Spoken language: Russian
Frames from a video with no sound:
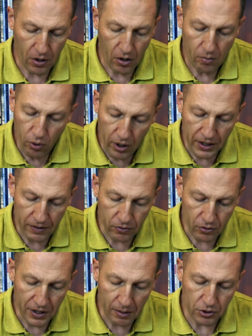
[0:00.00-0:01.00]
Более
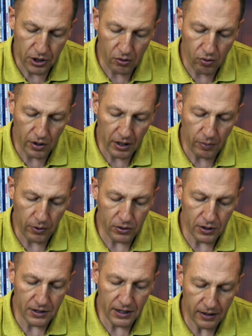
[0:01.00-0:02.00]
того, там Шауль не
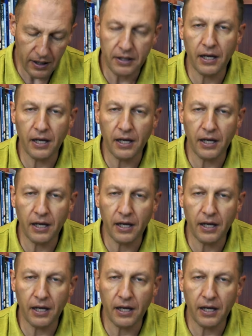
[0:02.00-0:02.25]
просто делает